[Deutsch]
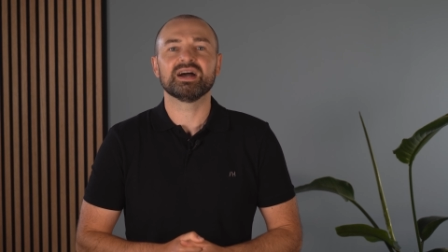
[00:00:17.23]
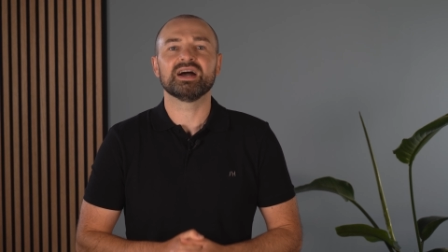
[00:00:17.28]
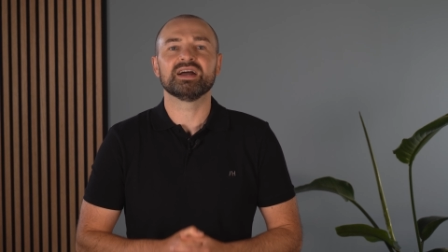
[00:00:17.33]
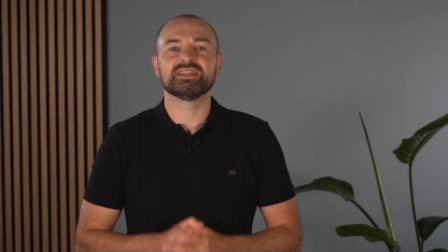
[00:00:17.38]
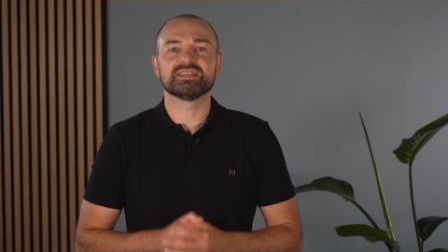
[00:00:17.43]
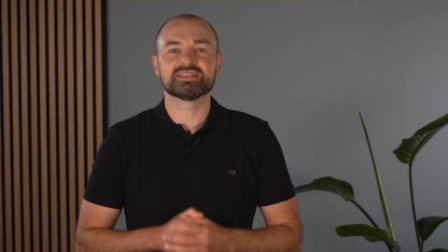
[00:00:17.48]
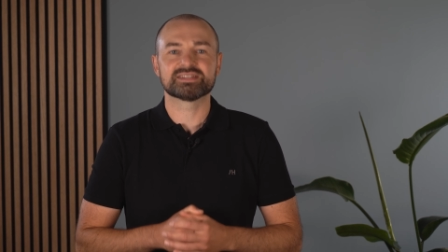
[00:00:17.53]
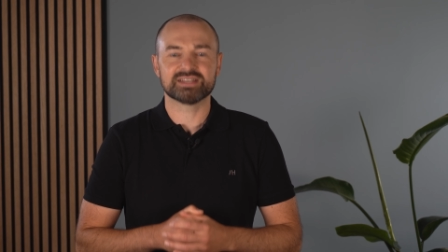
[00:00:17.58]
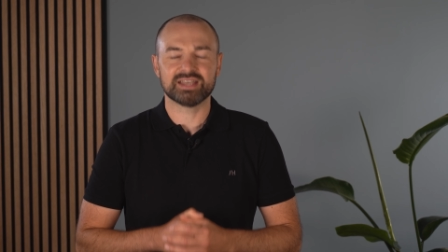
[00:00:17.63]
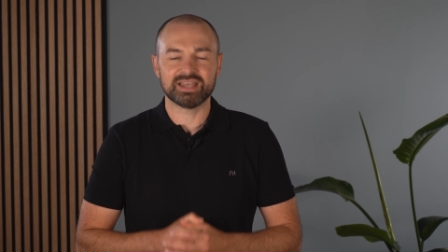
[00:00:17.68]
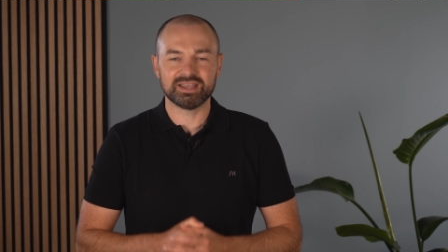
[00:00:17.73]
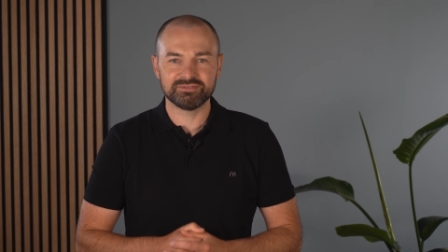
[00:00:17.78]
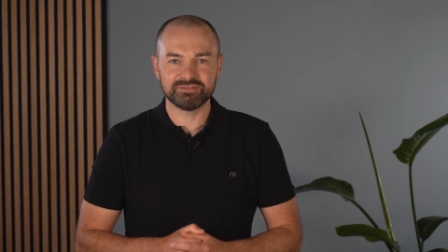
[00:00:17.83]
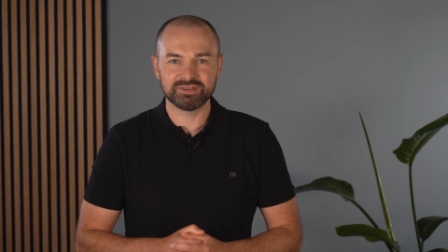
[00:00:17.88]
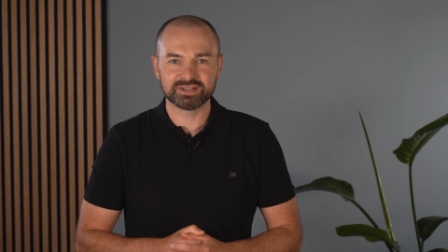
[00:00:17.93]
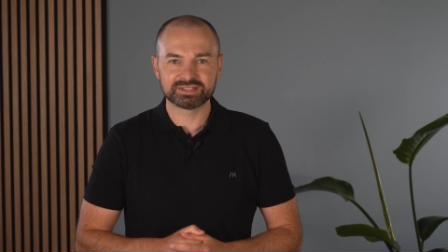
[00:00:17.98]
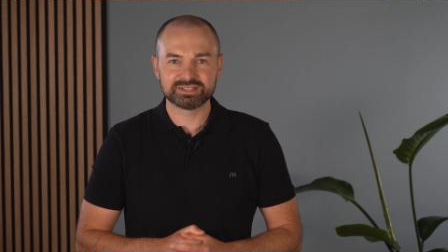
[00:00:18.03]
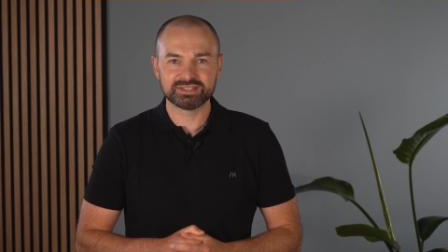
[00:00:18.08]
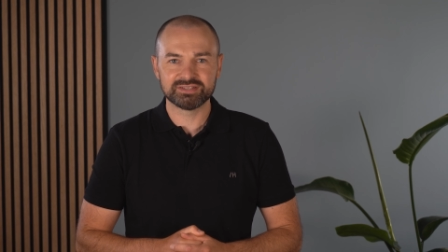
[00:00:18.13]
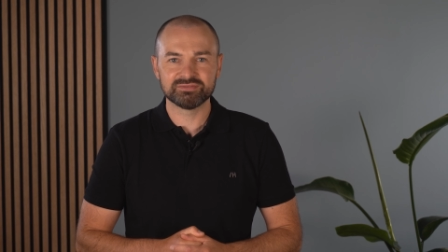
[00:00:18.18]
eines
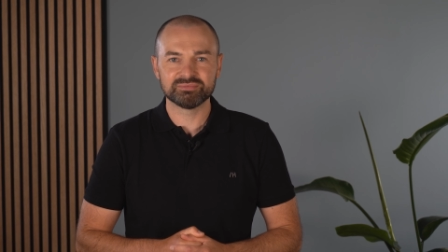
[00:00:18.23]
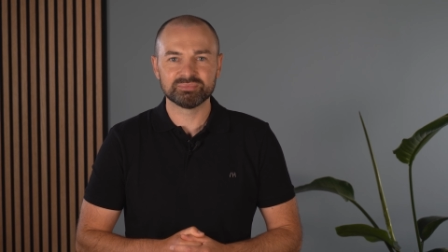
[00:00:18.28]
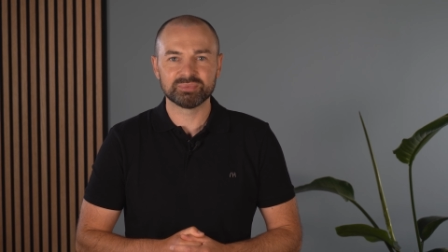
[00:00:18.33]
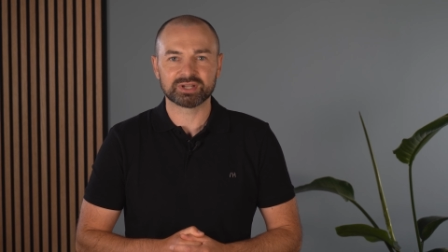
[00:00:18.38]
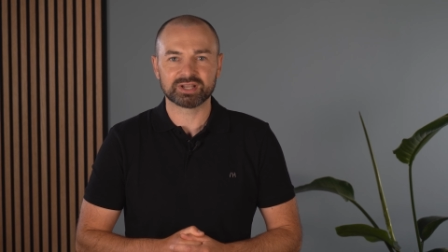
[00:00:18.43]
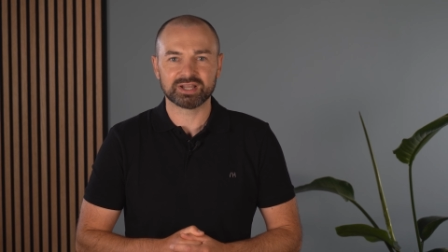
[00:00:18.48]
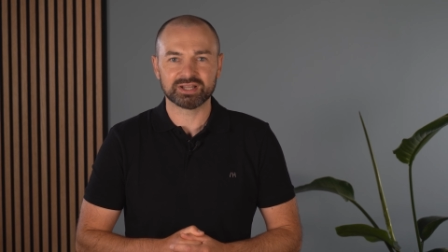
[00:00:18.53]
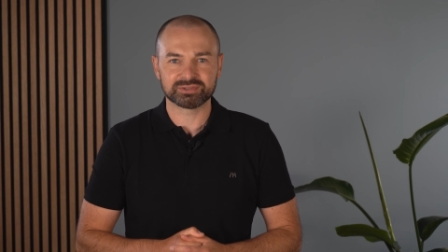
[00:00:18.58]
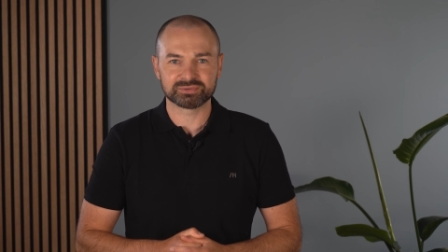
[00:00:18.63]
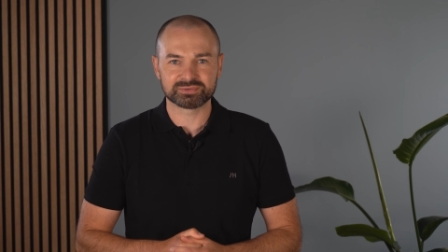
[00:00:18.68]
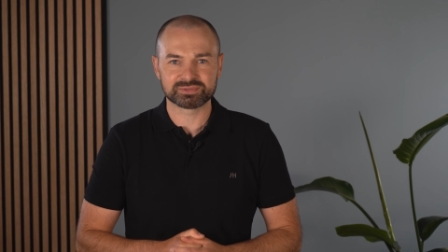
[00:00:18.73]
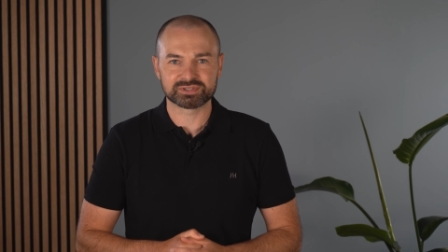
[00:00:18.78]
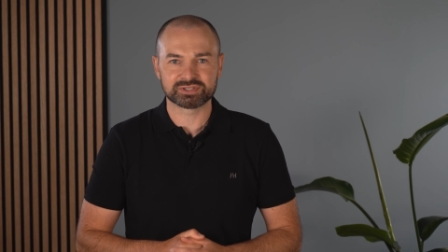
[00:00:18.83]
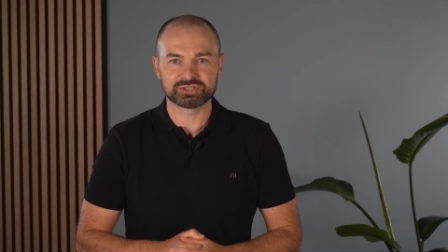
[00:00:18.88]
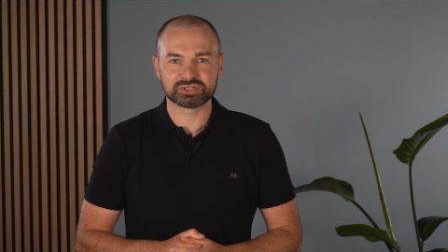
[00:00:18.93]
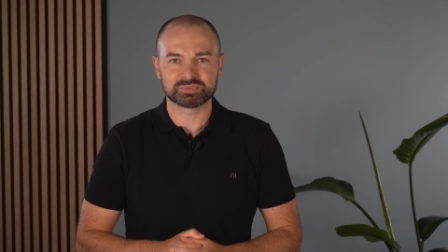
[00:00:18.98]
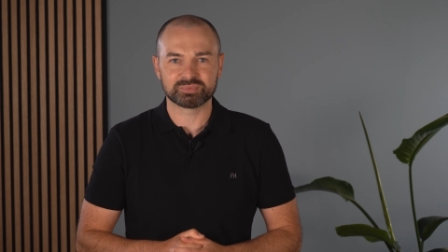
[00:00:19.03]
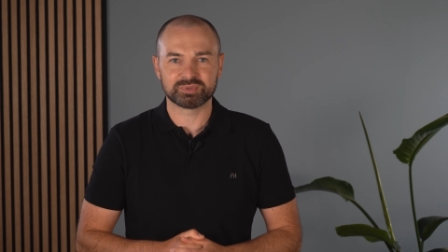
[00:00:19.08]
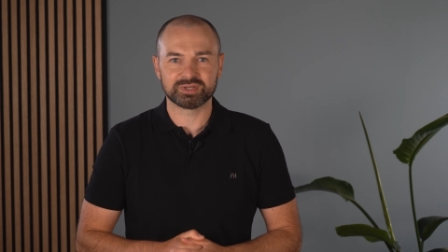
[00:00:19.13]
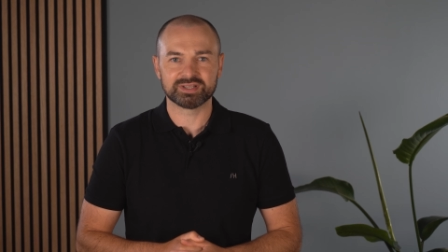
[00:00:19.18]
effektiven
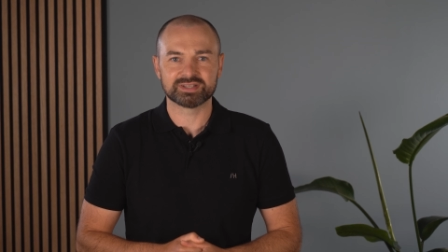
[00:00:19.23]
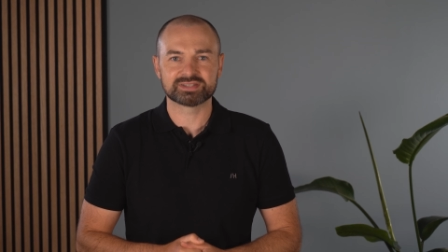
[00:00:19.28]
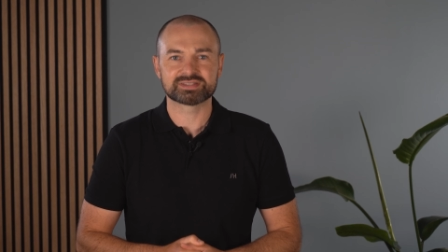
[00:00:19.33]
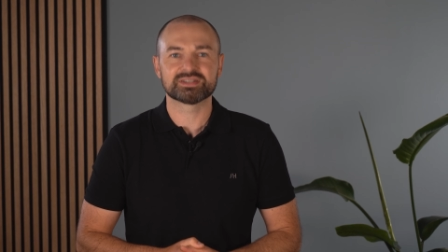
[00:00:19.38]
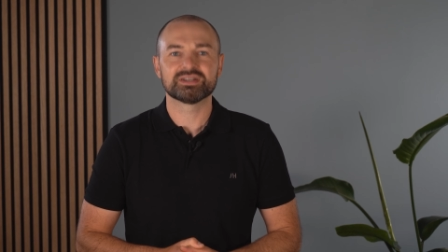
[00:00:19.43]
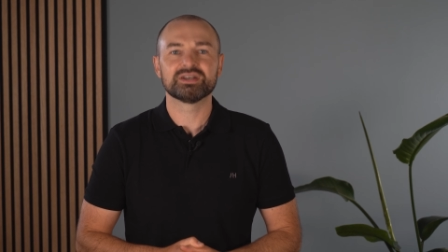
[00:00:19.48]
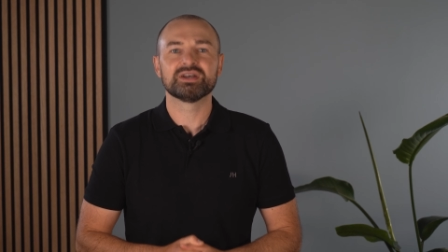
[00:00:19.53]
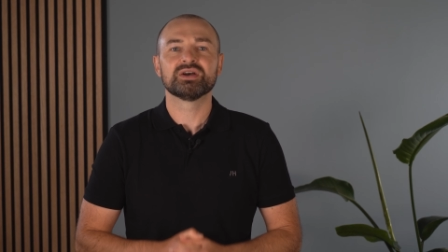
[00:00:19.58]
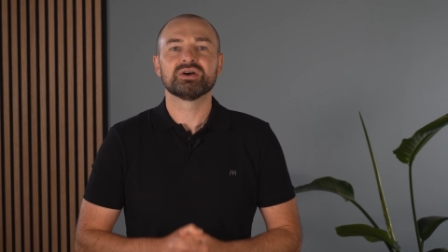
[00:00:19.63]
Beratungsgesprächs.